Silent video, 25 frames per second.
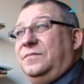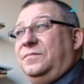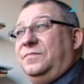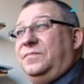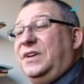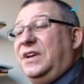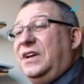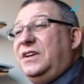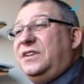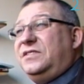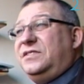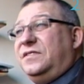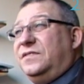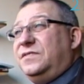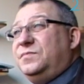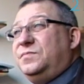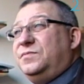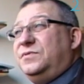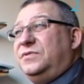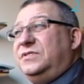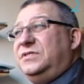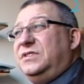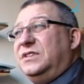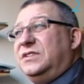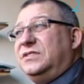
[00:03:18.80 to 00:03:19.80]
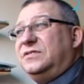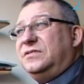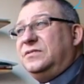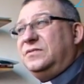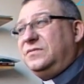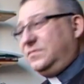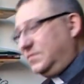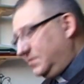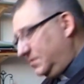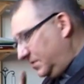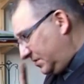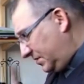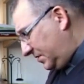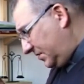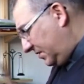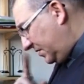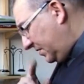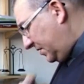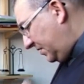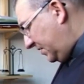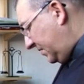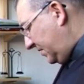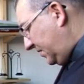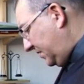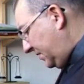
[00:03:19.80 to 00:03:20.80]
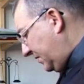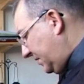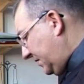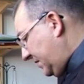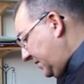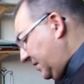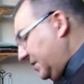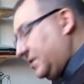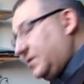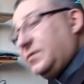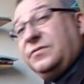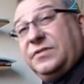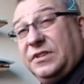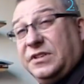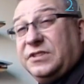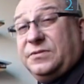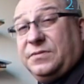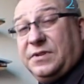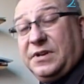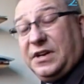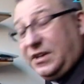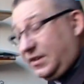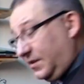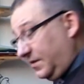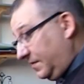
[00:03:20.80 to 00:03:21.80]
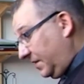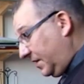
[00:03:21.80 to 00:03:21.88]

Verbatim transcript: pierwsze współżycia są, są niesłychanie